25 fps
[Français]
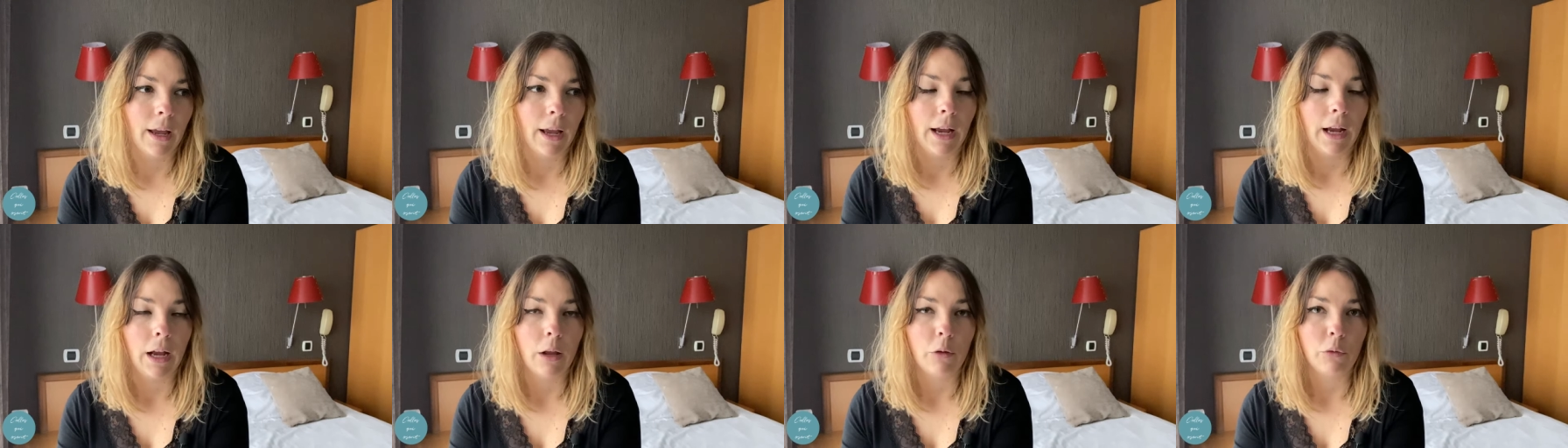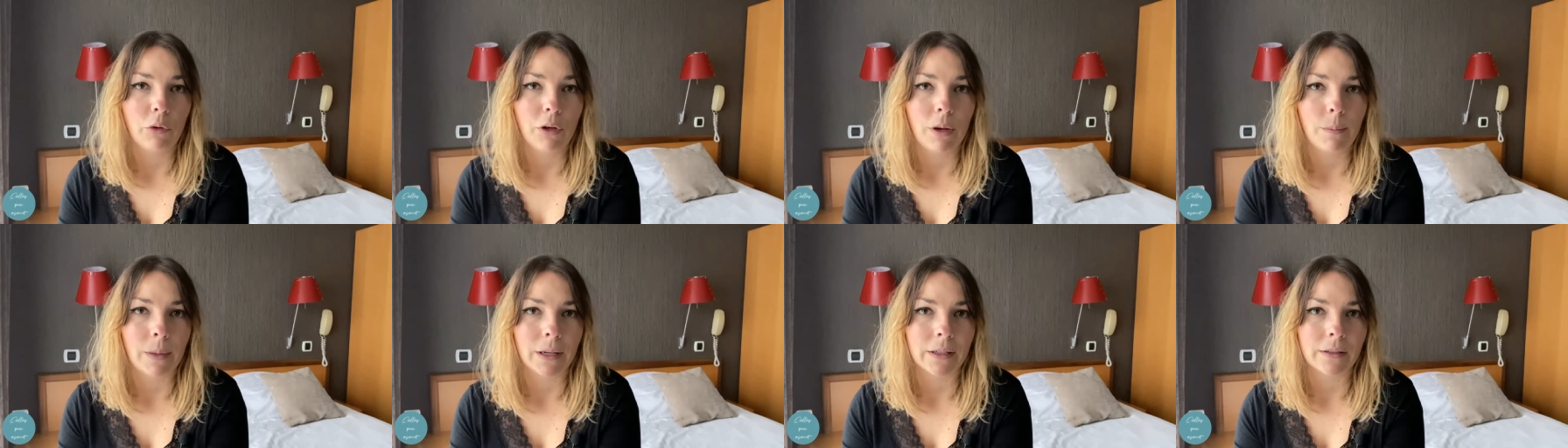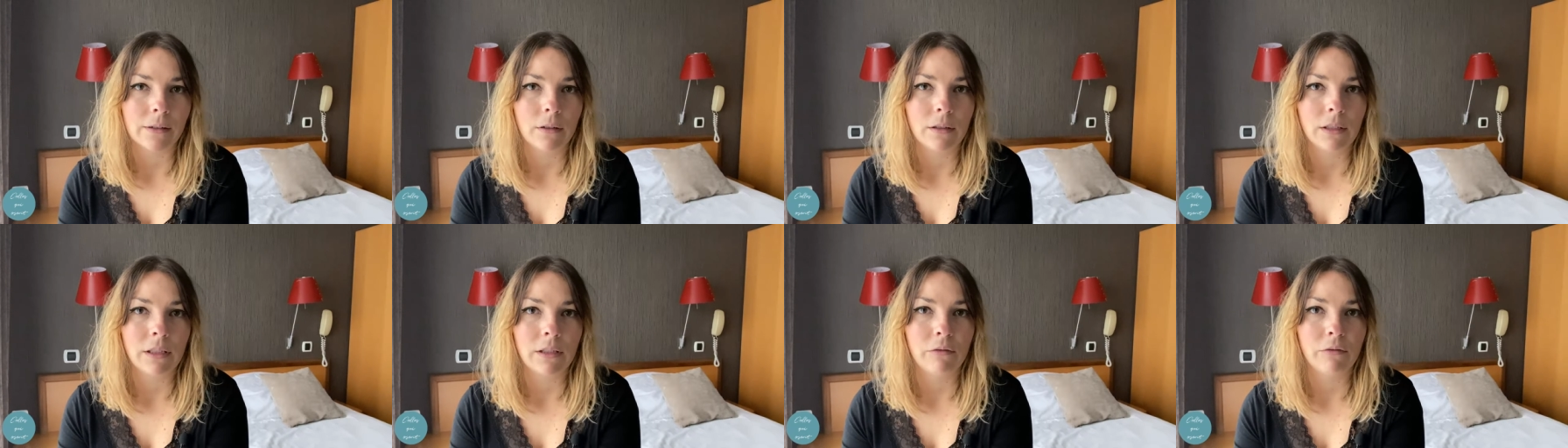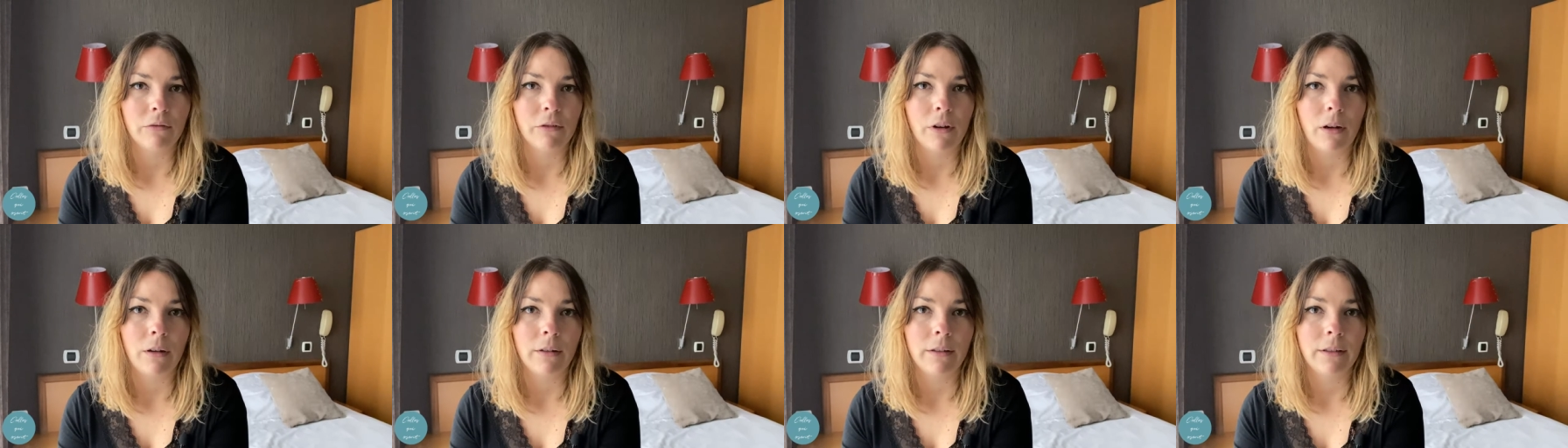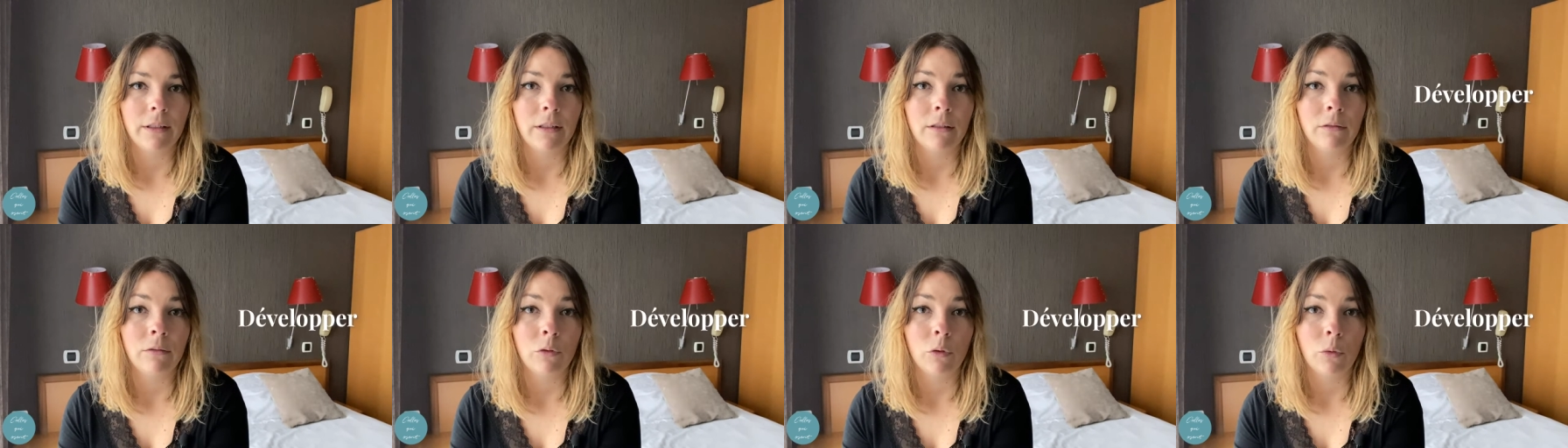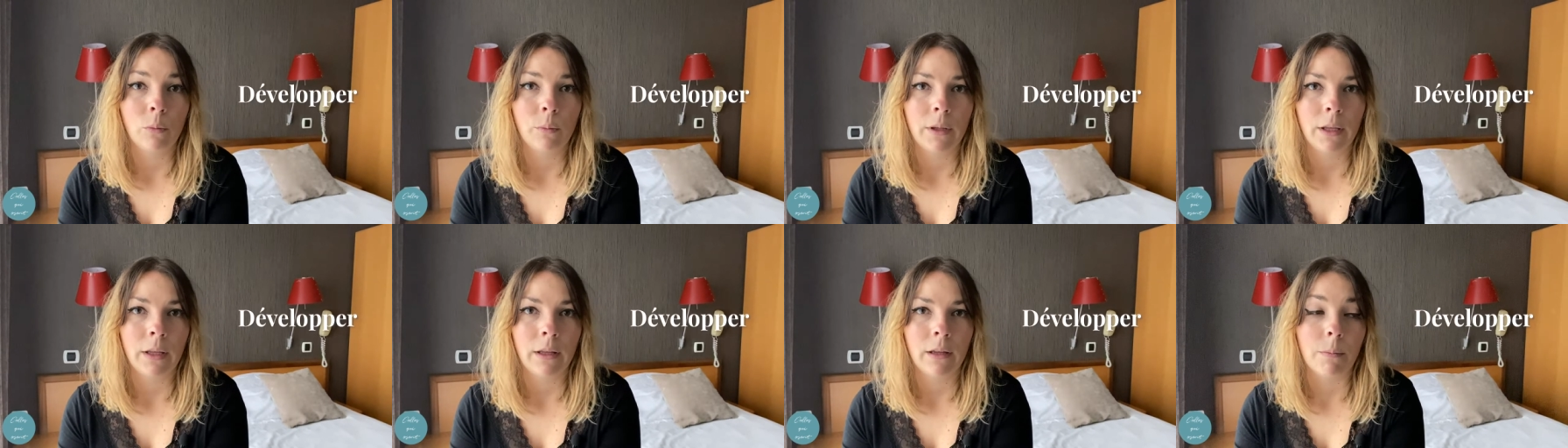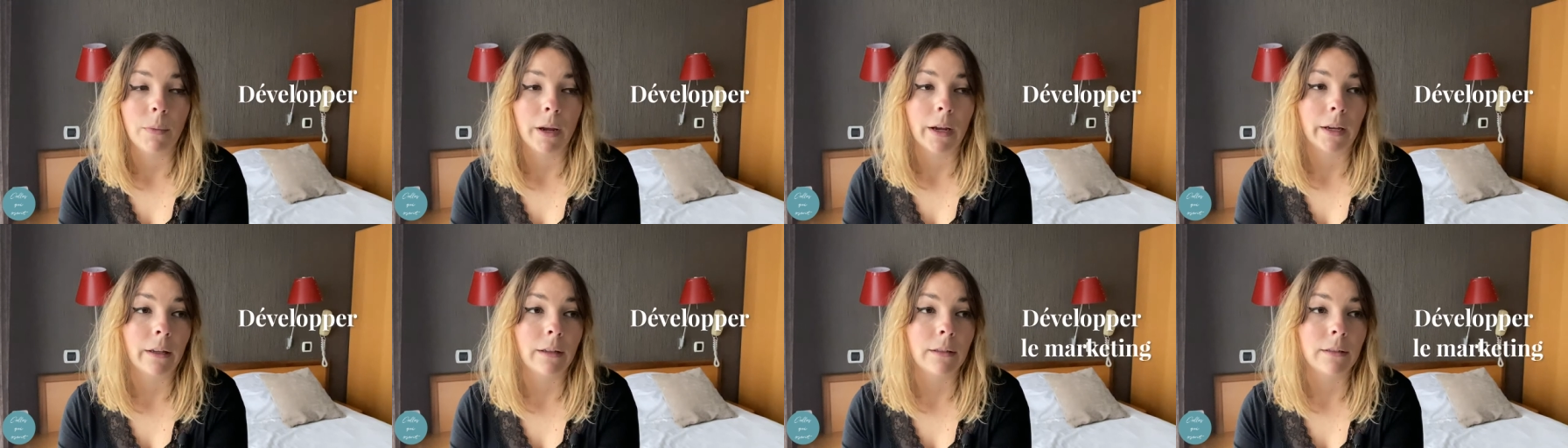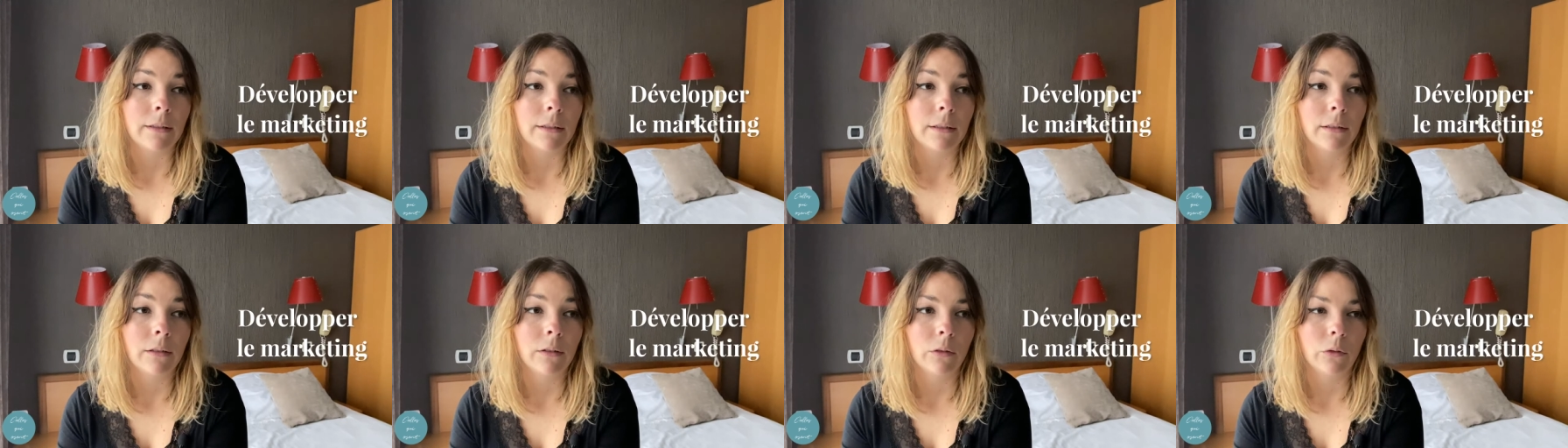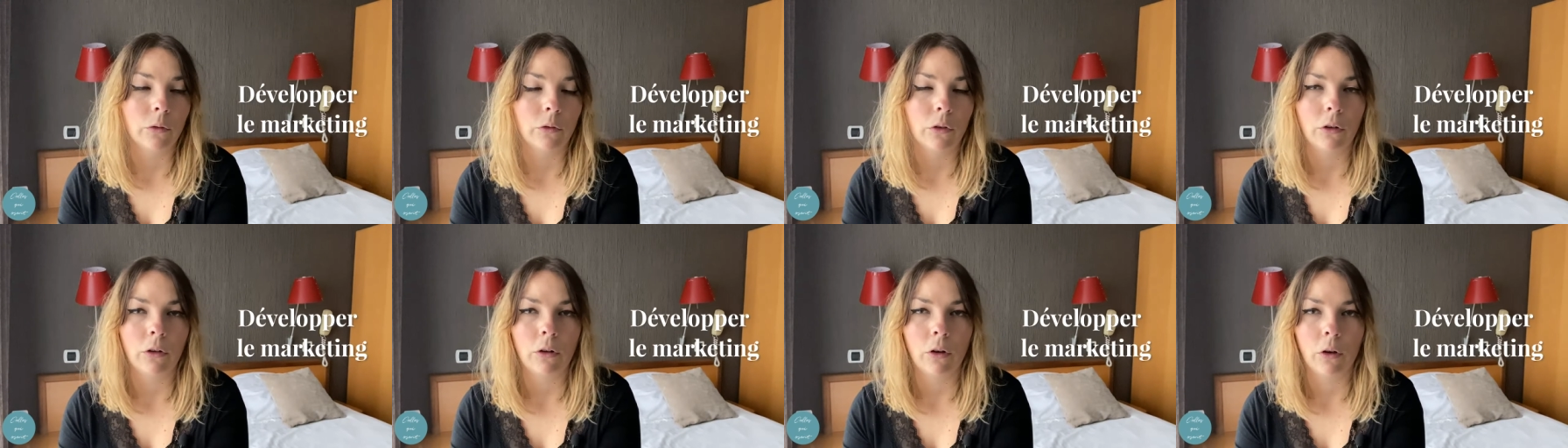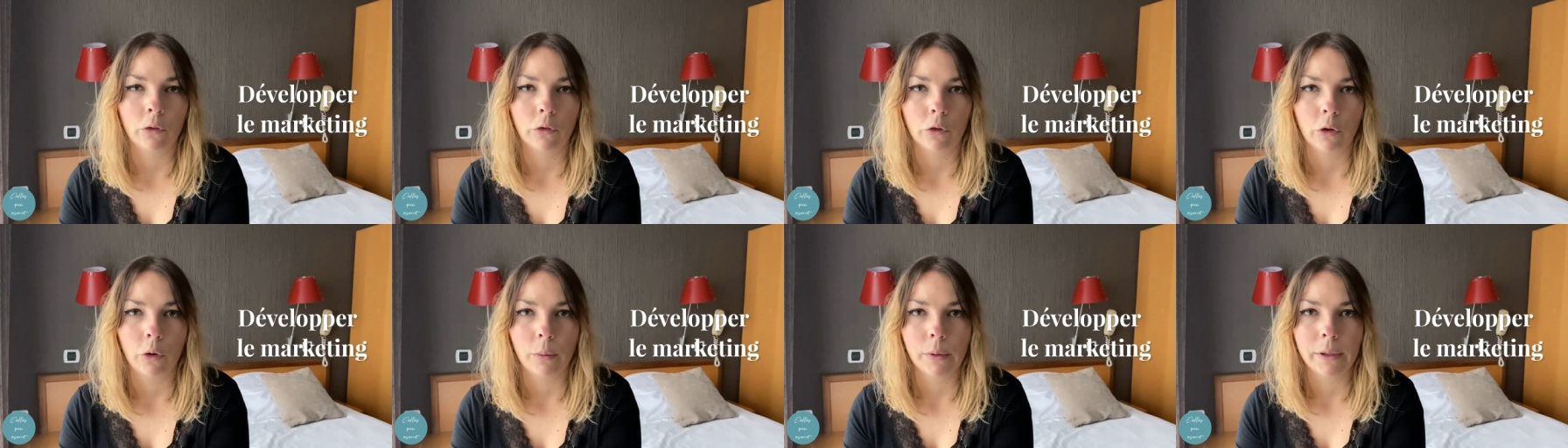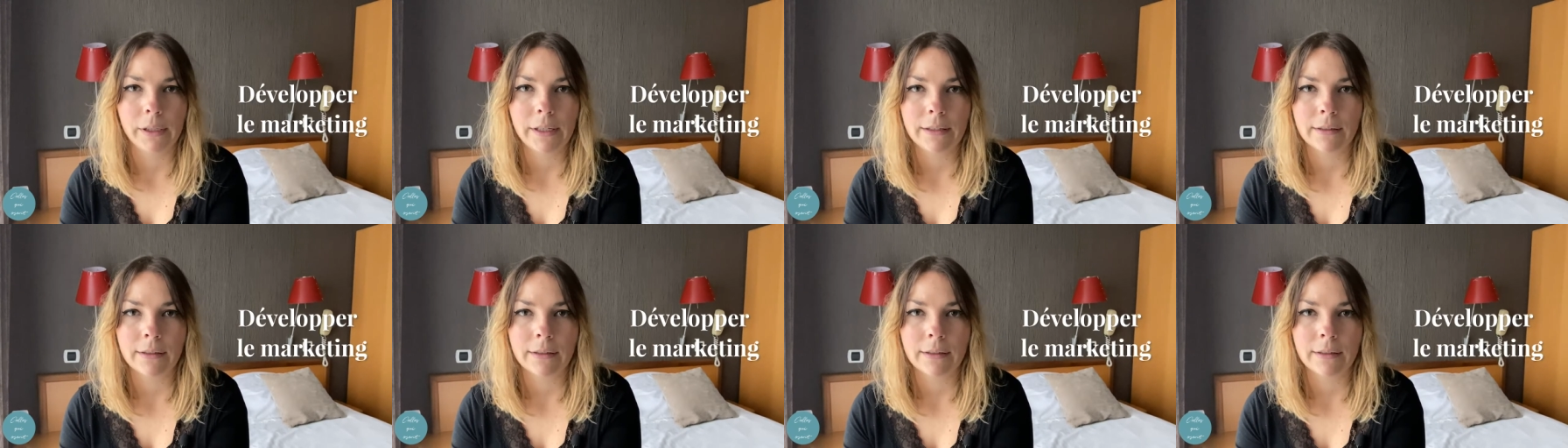à toutes les personnes qui veulent développer marketing dans leur entreprise